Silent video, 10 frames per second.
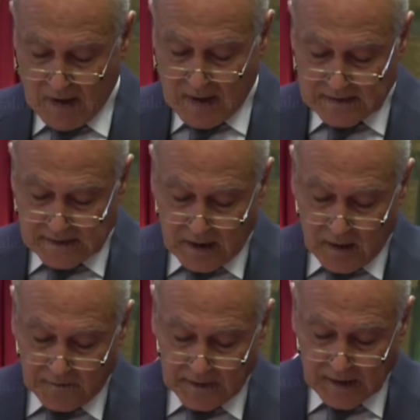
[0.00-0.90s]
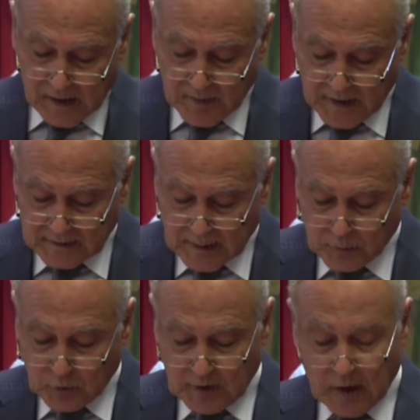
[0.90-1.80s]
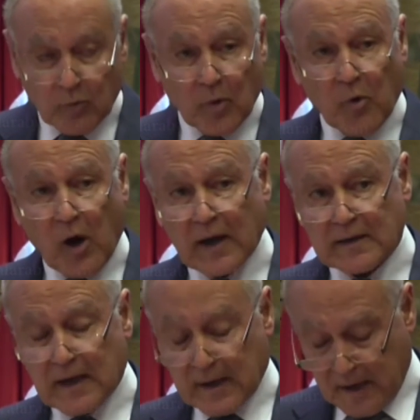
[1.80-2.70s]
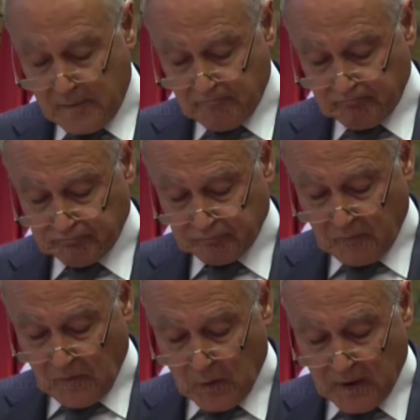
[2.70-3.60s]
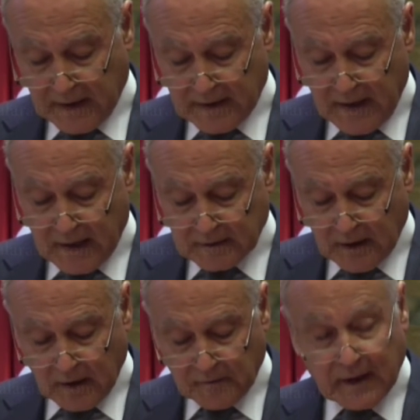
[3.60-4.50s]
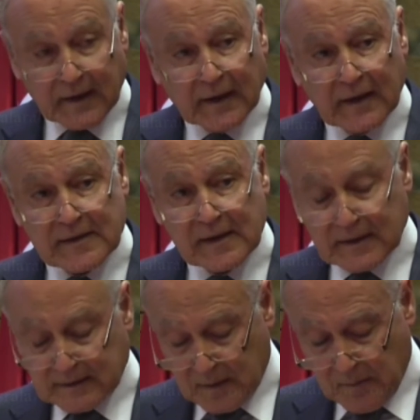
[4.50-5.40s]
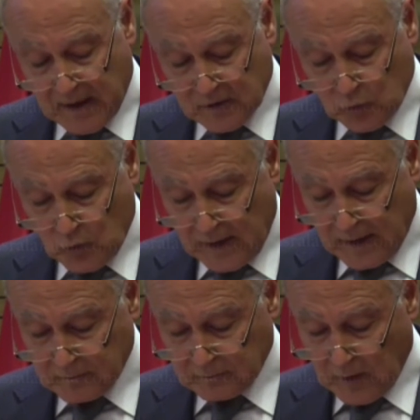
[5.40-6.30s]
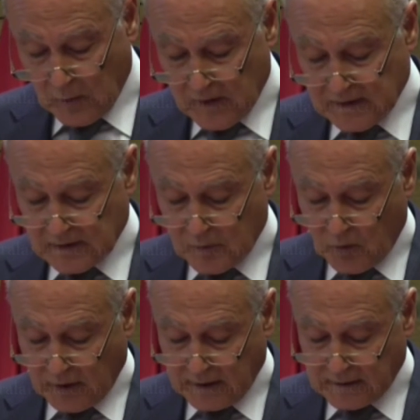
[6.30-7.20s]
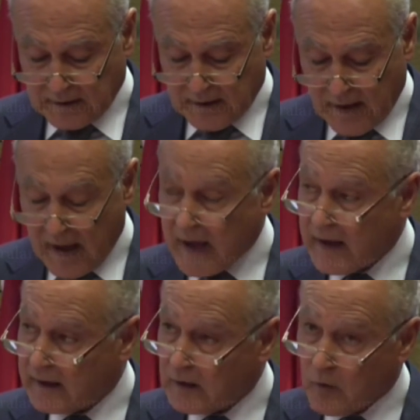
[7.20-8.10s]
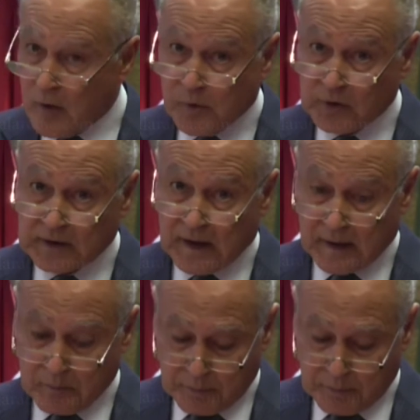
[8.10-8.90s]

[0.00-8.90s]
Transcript: الثقافة العربية تبدو اليوم محاصرة وكأنها تقف على جزيرة معزولة وسط محيط هائج ومضطرب